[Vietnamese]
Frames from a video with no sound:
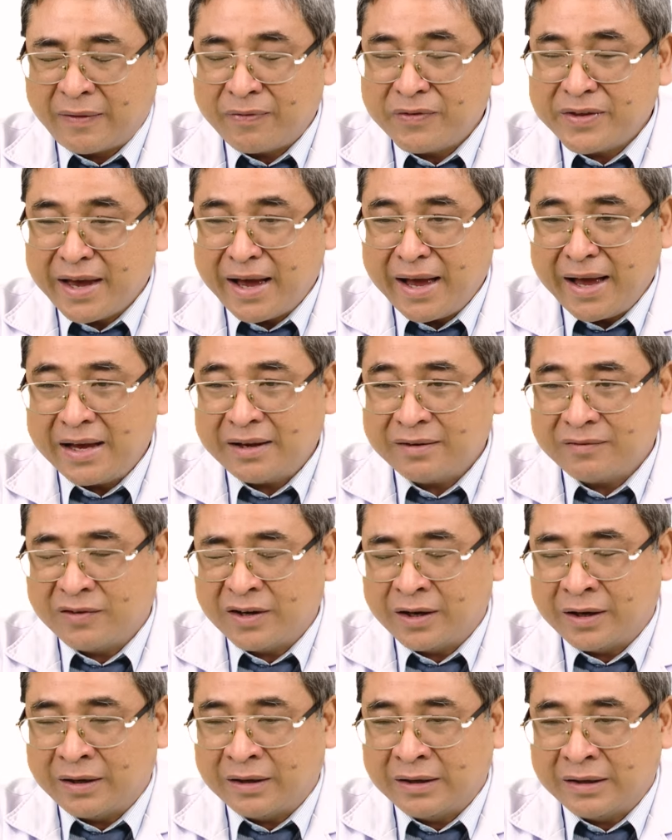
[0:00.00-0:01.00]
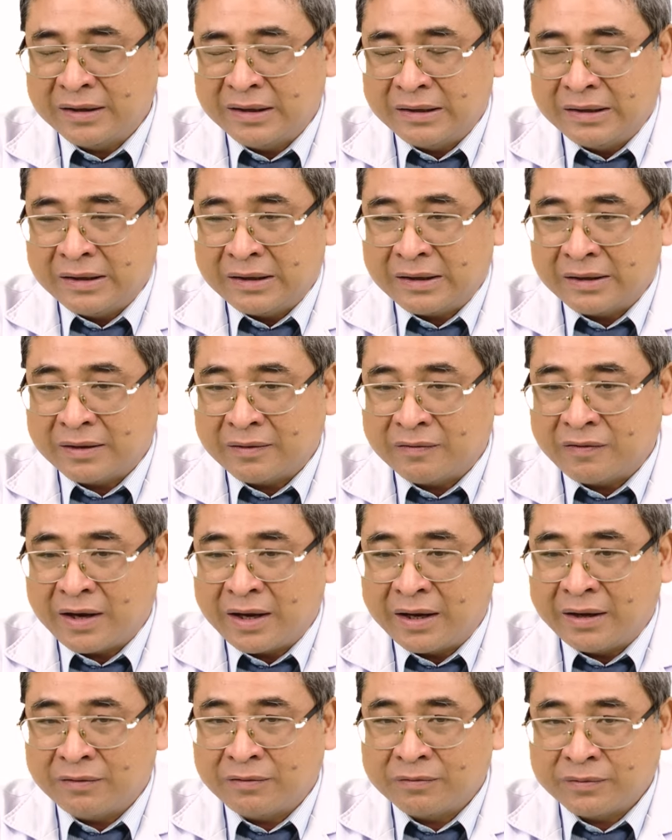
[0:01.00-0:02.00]
đánh giá về,
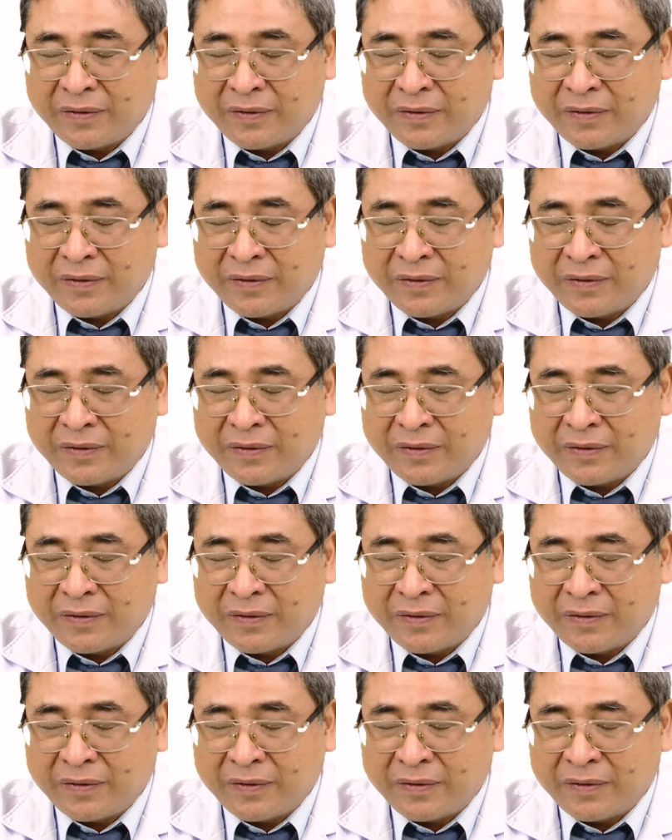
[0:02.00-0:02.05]
và